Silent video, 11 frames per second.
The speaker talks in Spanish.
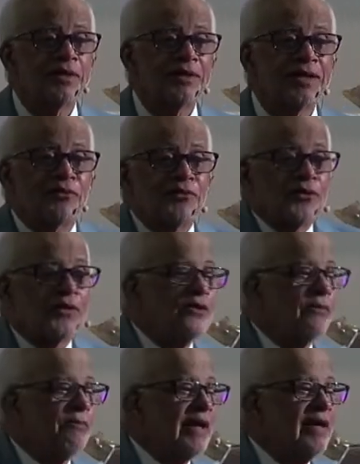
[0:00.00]
Y algunos de
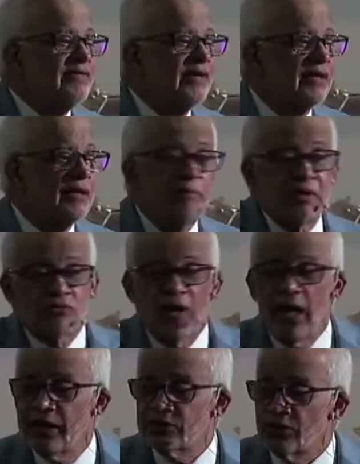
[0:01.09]
ellos parecen
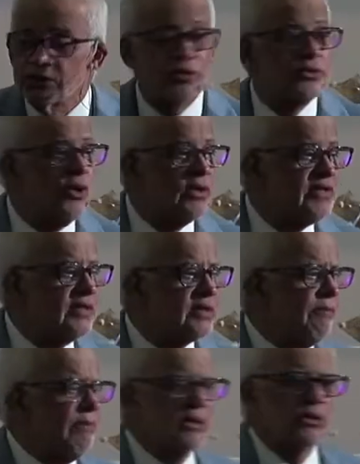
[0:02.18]
espirituales, otros no,
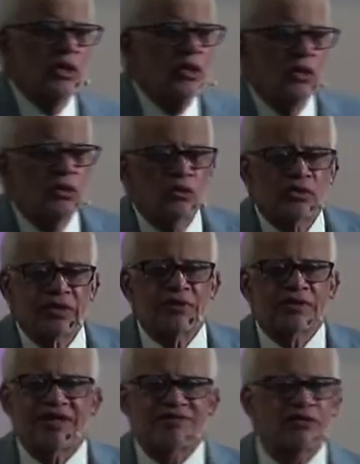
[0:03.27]
etcétera, pero usted no
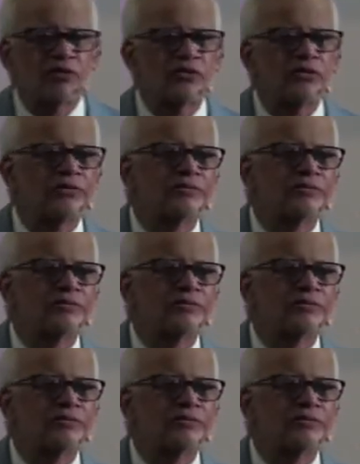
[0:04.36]
está seguro.